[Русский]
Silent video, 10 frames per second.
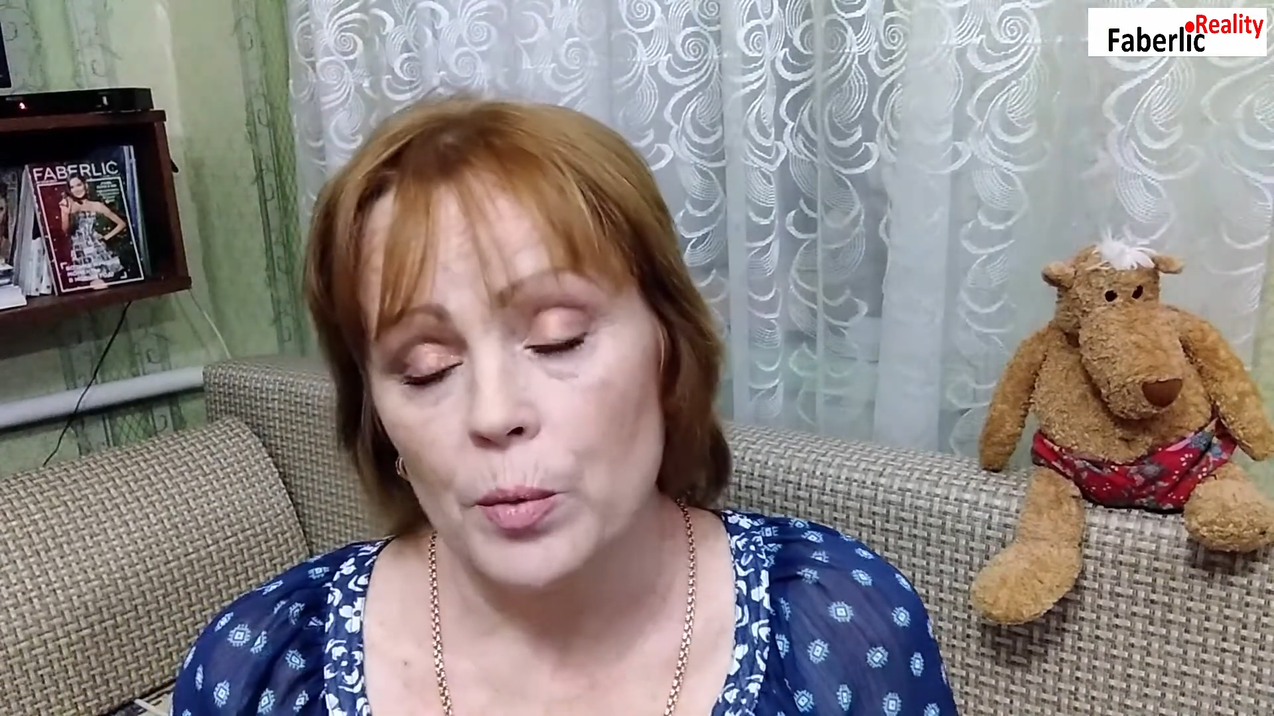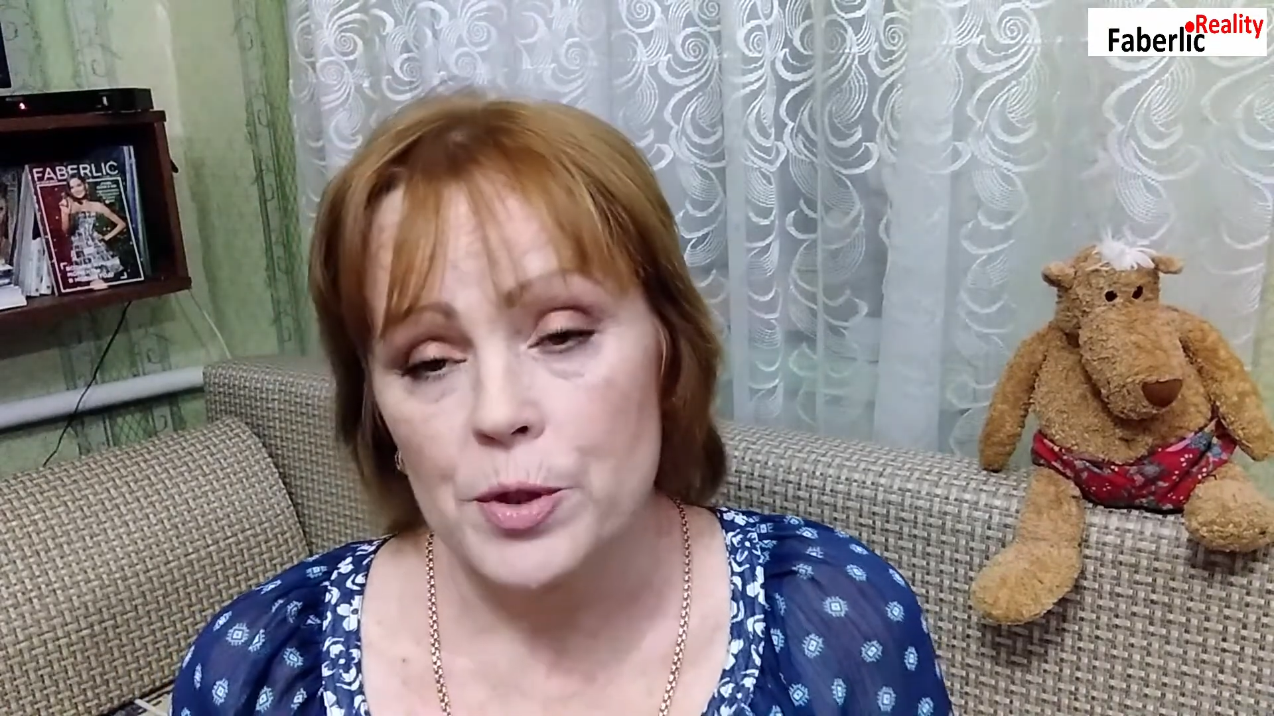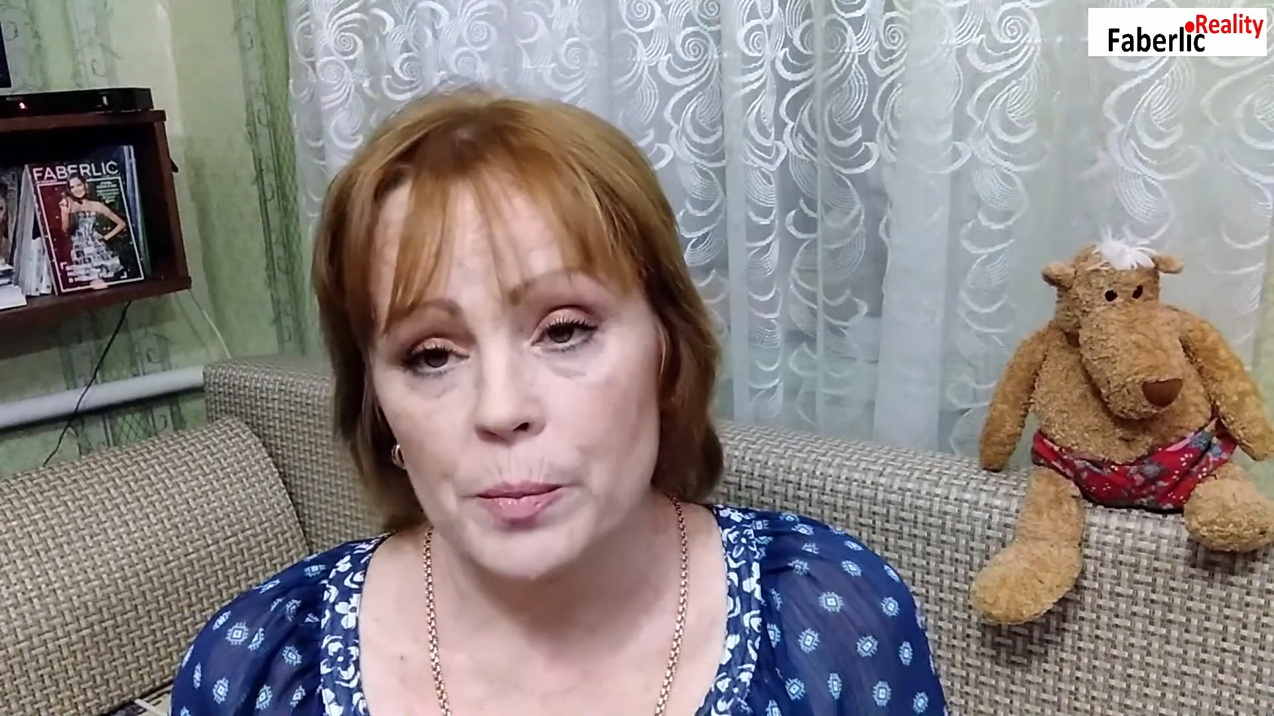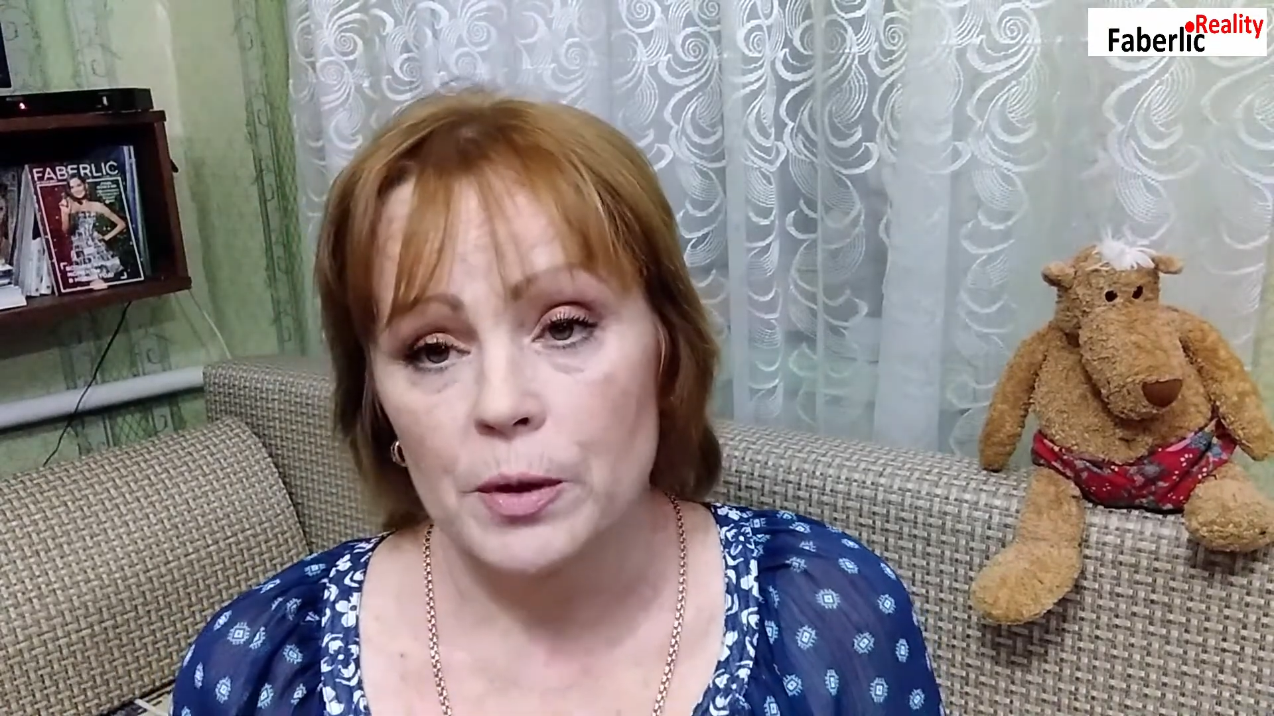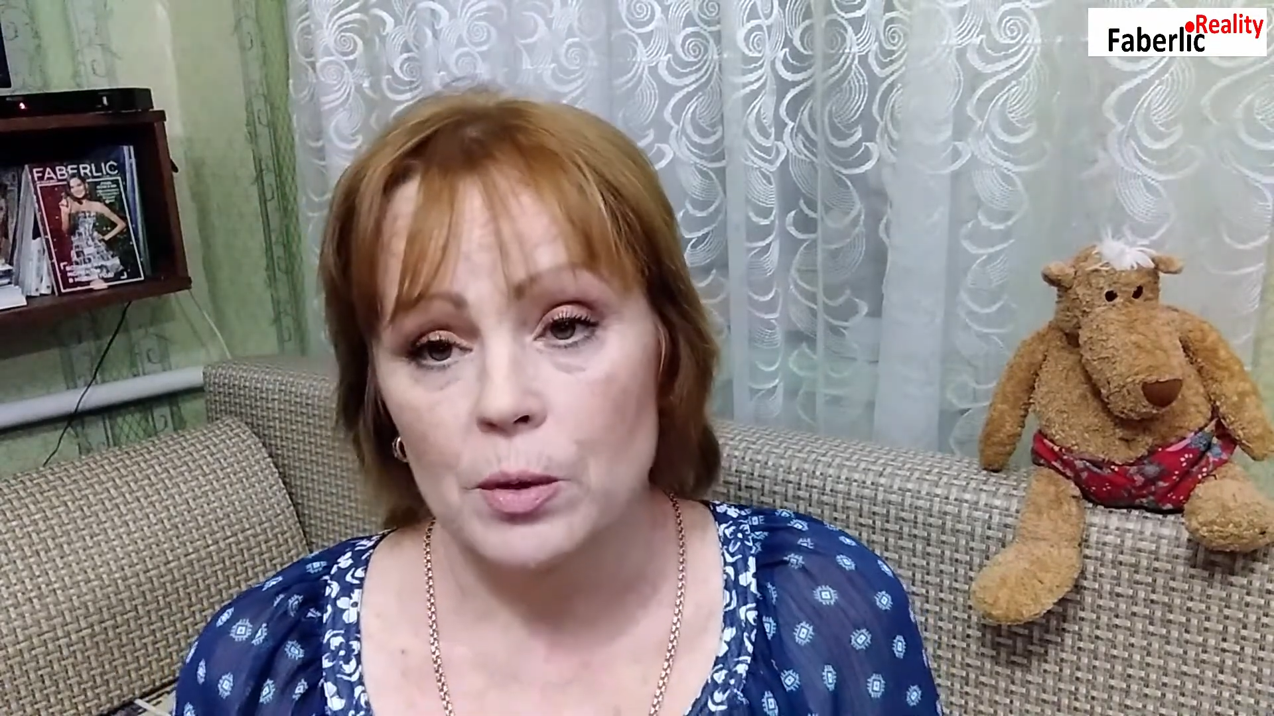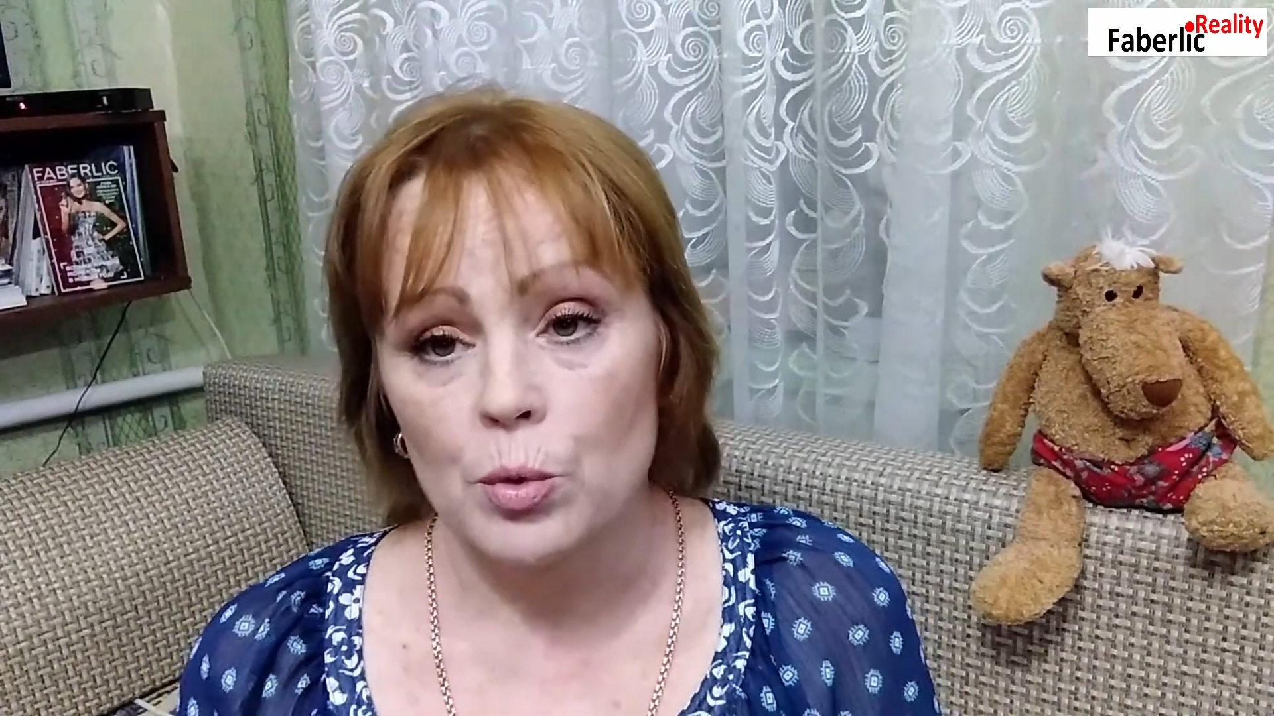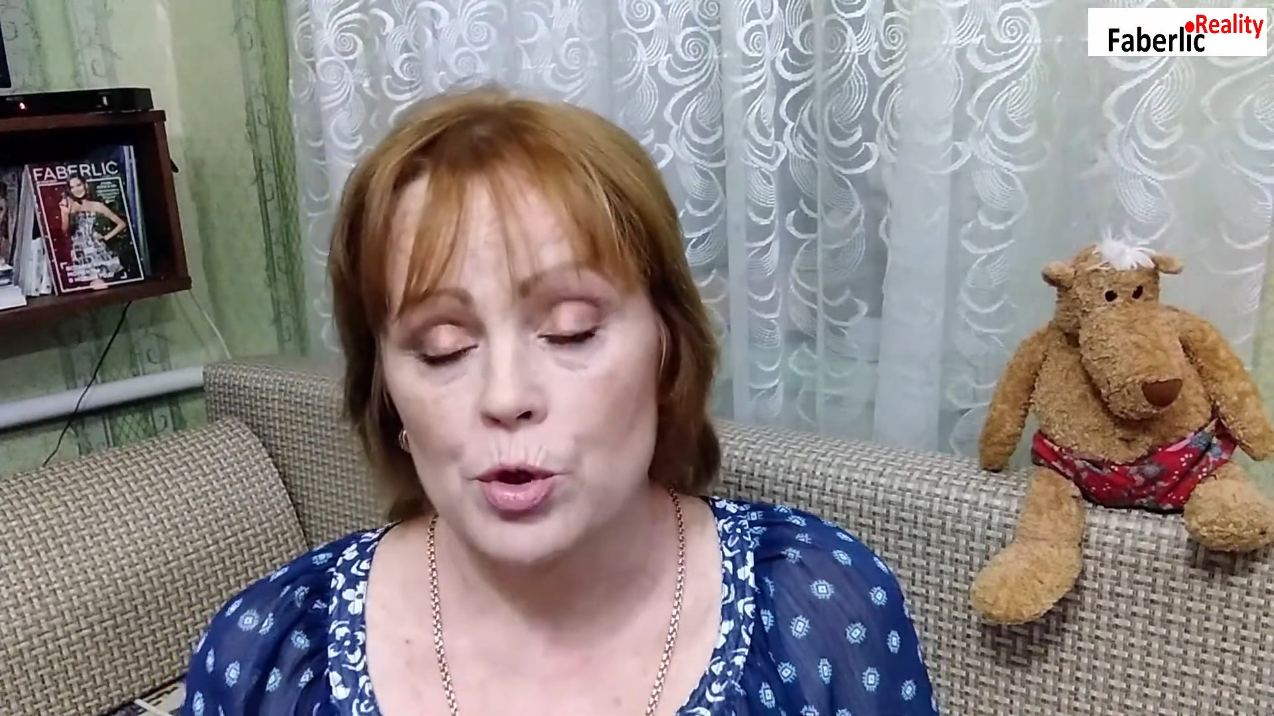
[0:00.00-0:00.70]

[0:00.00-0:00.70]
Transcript: В общем, это